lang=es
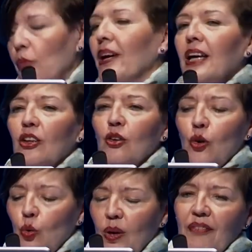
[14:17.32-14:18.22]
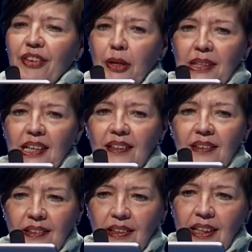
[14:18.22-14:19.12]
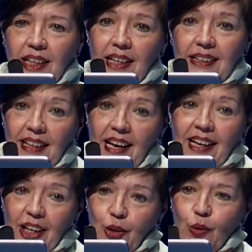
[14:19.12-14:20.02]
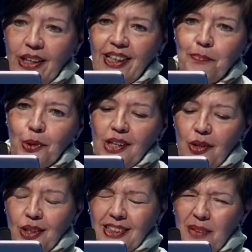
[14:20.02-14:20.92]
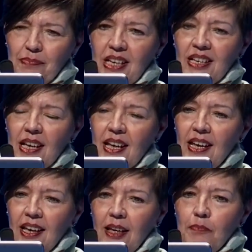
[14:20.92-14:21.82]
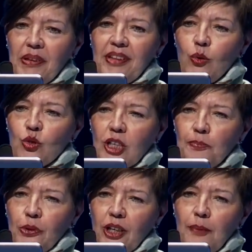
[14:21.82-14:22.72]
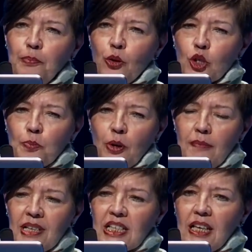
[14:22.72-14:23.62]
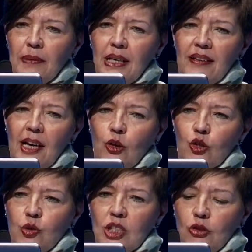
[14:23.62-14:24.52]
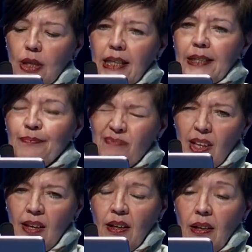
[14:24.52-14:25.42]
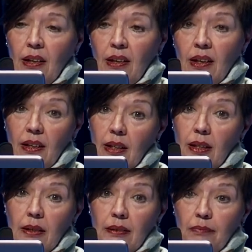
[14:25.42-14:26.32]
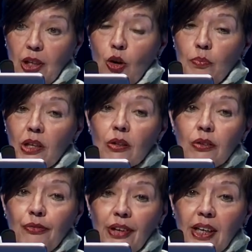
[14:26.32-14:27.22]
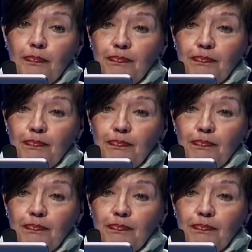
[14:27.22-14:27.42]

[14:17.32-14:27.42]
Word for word: pequeño con una enfermedad de la que yo era portadora también, empecé a luchar por él por los problemas que había de acoso escolar. Y mi comienzo fue,